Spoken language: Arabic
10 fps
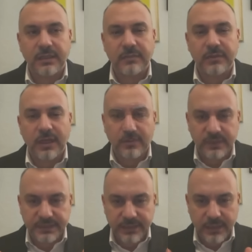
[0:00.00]
امتار
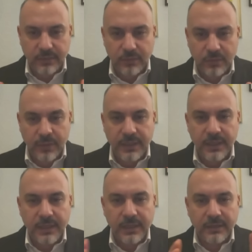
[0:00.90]
ونص لانه هو
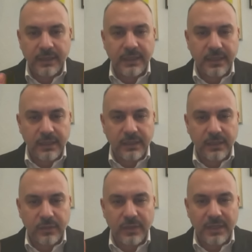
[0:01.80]
ضيق
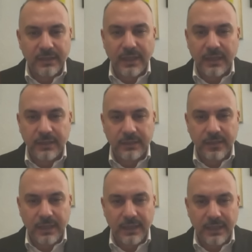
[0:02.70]
الكريدورات تحت
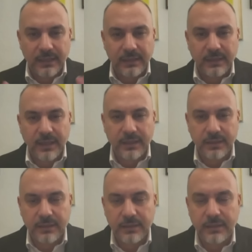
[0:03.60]
يعني تحت
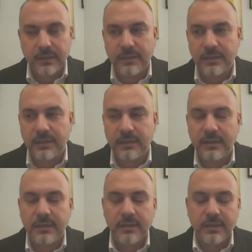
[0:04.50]

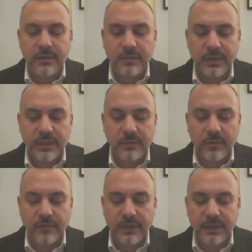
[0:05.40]

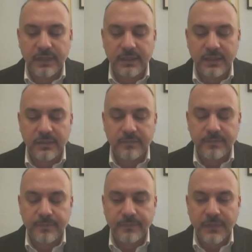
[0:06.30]
بالمنفردات هي
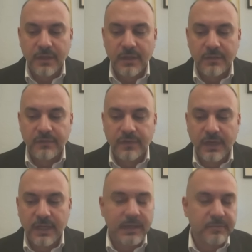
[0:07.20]

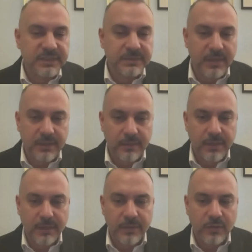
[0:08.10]
فانا عم بسمع
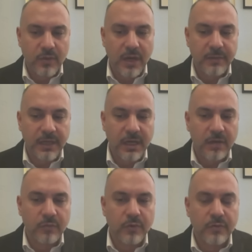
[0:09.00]
تماما هو عم
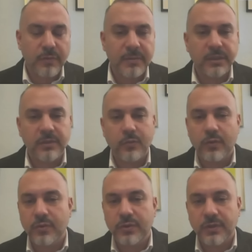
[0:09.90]
يقاومهم ما بدي
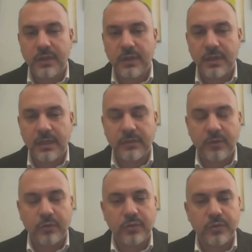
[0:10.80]
موت آه، لا
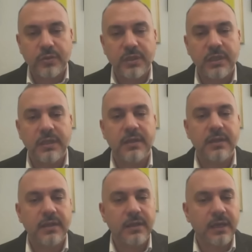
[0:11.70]
تموتوني
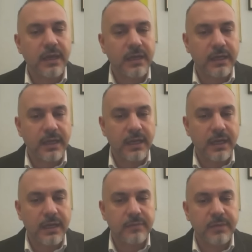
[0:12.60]
آه،
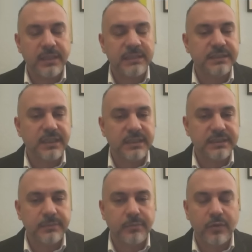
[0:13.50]
بعدين صار
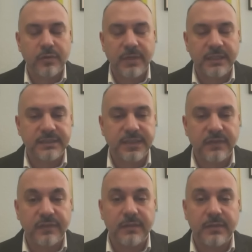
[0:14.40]
يسبهم بعدين صار
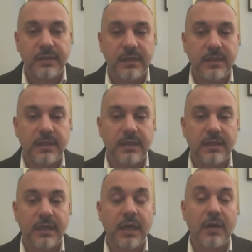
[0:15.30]
في
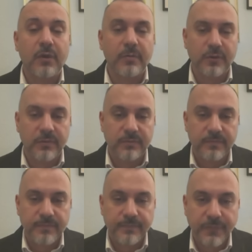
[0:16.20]
آه، قاومهم
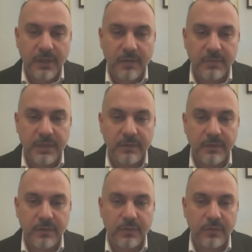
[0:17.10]

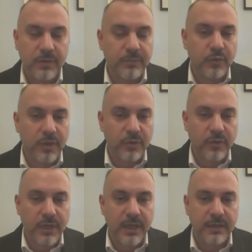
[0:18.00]
ويبدو انه
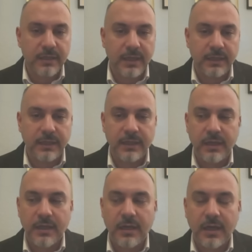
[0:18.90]
كان يعني
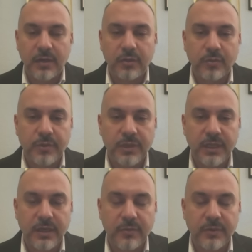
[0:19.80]
عنده بنيه
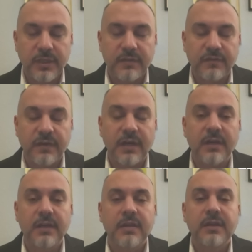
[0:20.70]
قويه ف
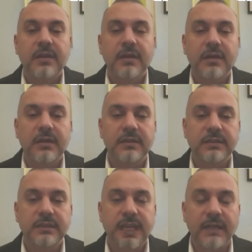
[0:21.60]

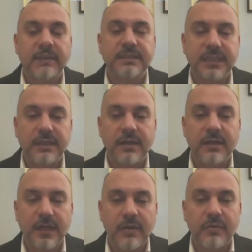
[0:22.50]
آه، حدث
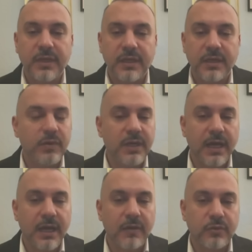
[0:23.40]
عراق قوي هو
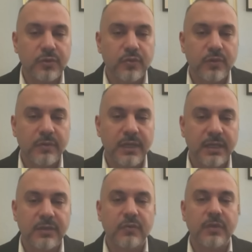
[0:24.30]
لحاله جوا
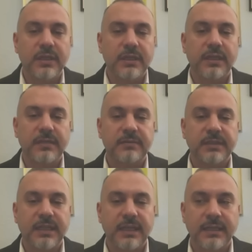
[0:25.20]
ولكن هو نحن
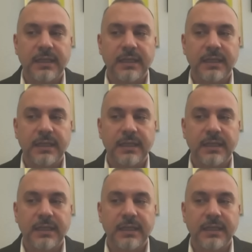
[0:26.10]
من يعني